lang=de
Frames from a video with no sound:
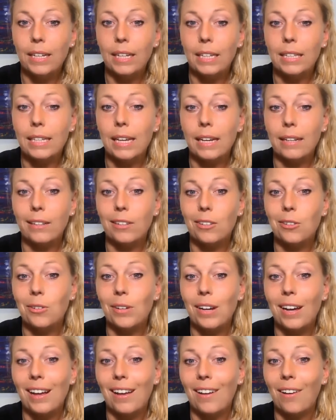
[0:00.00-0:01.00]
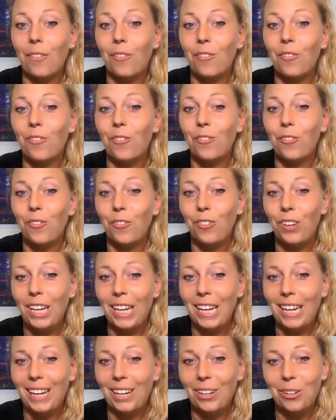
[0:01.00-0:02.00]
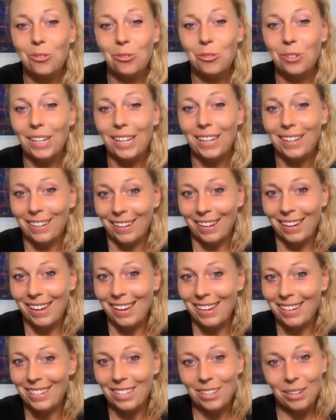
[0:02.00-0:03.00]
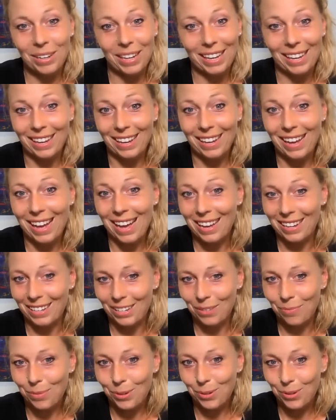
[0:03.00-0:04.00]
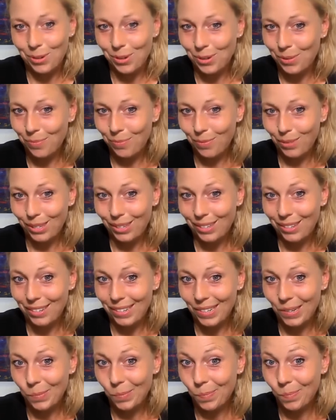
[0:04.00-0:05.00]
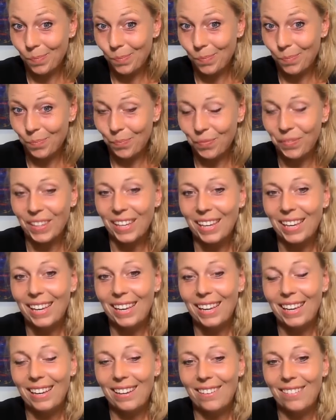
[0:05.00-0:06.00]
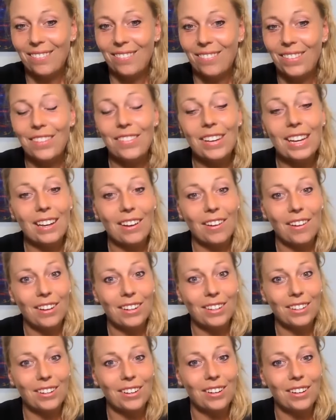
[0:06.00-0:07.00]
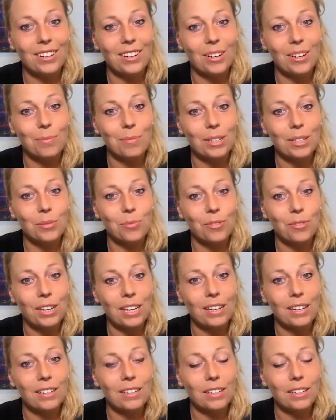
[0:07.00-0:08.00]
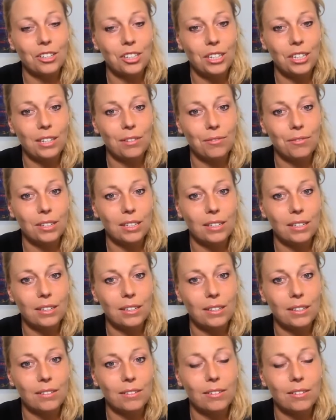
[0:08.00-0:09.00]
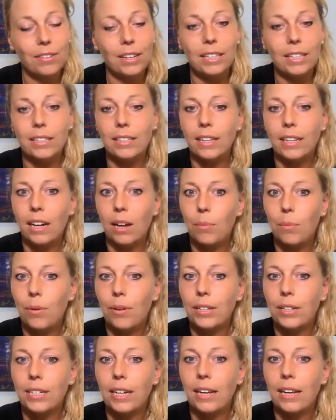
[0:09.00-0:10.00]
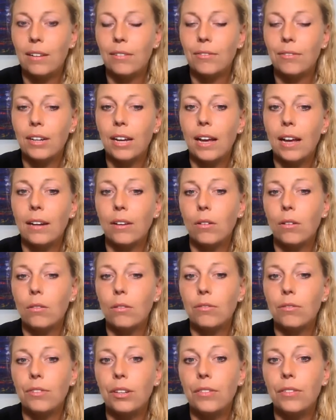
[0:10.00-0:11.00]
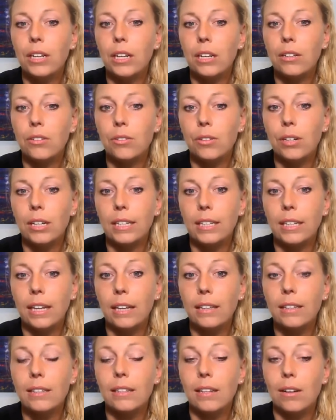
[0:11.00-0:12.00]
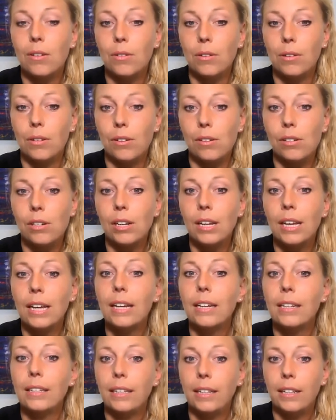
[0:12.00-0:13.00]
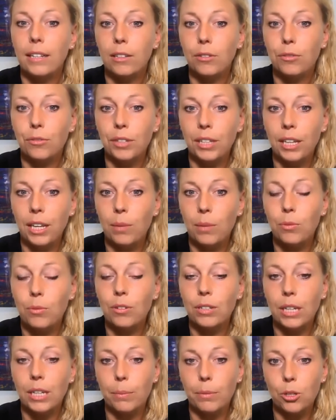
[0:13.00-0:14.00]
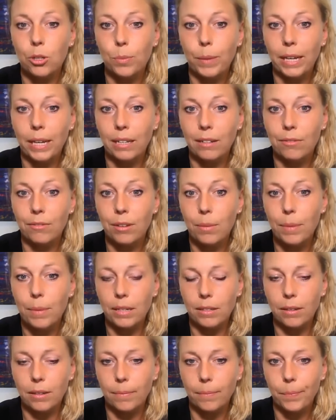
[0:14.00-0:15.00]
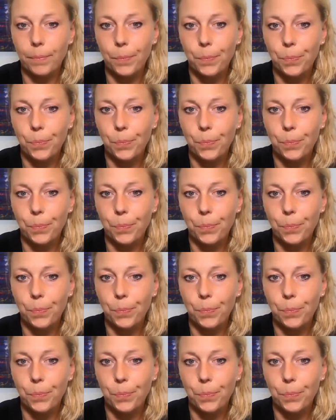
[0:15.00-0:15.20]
Ich zeige dir sogar, wie du den Reiter gerade bekommst, wie wir erkennen können, ob das Pferd schief ist und welche Therapeut da helfen kann und wie wir natürlich jetzt auch noch die Hilfengebung dementsprechend verbessern.